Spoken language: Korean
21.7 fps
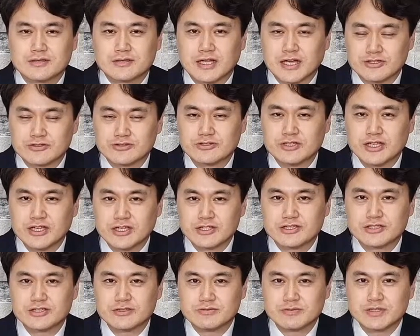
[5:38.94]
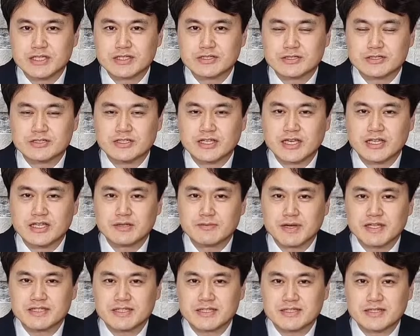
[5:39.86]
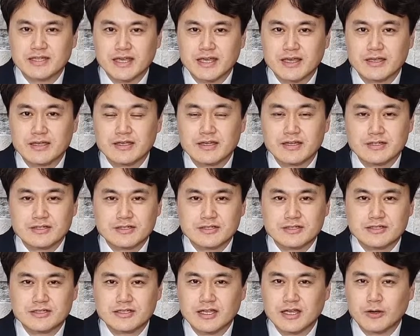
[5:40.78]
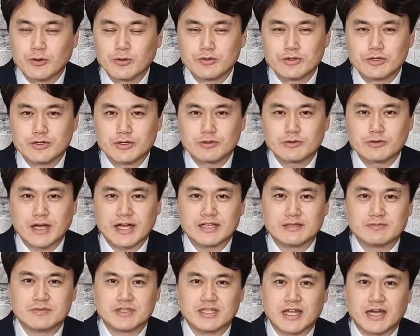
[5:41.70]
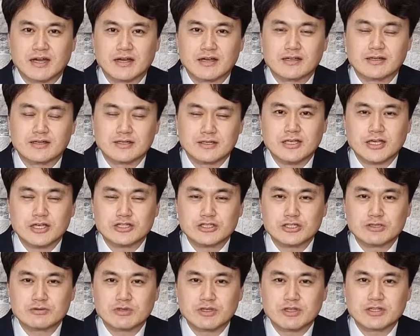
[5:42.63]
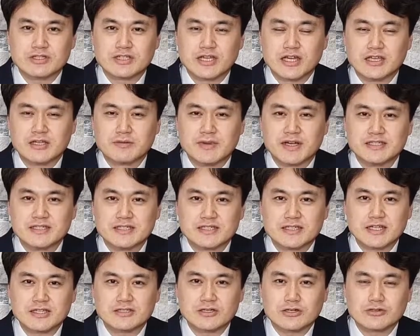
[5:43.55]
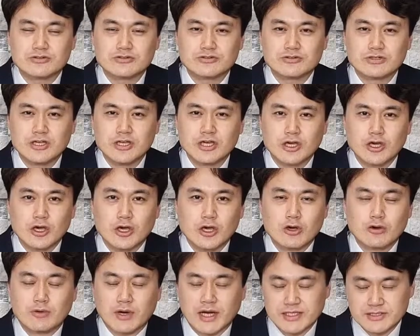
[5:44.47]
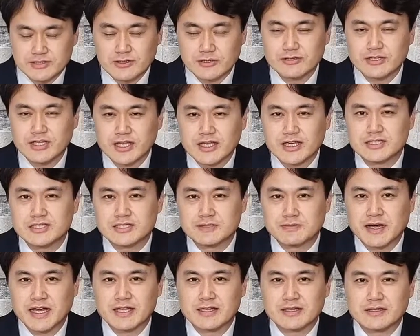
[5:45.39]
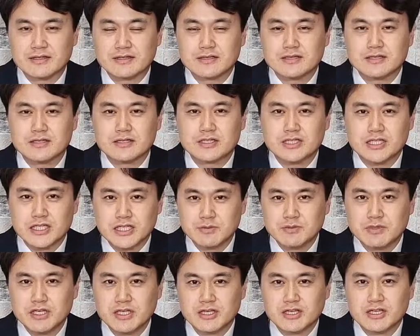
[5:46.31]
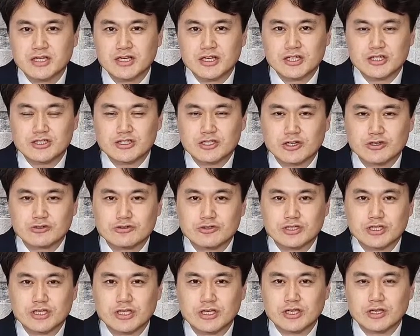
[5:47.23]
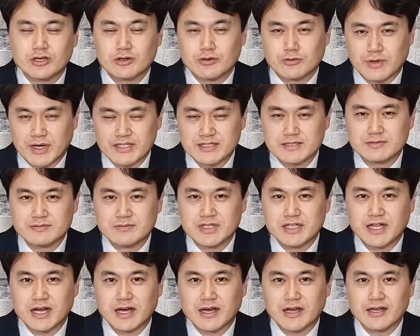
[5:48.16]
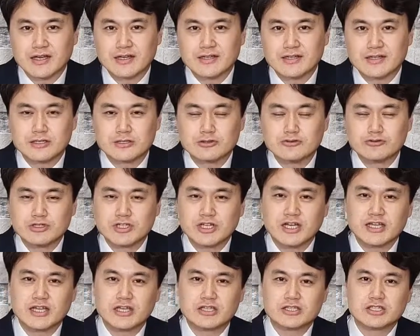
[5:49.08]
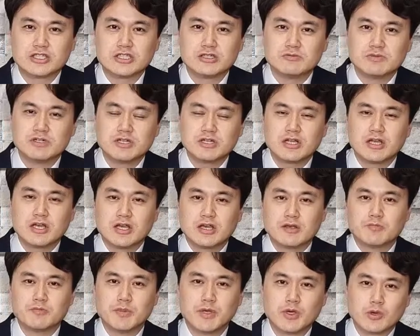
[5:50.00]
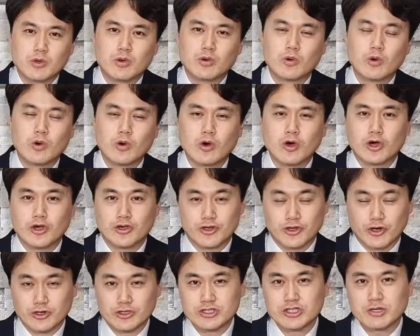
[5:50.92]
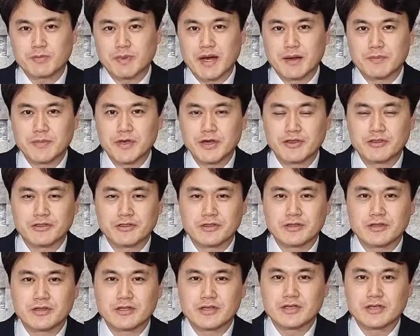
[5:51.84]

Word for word: 나중에 예수님께서 재림하실 때 그때 오는 것도 아닙니다. 예수님께서 재림하실 때 천국이 완성되겠지만 이미 천국이 왔습니다. 그래서 우리가 예수님을 믿고 영접하면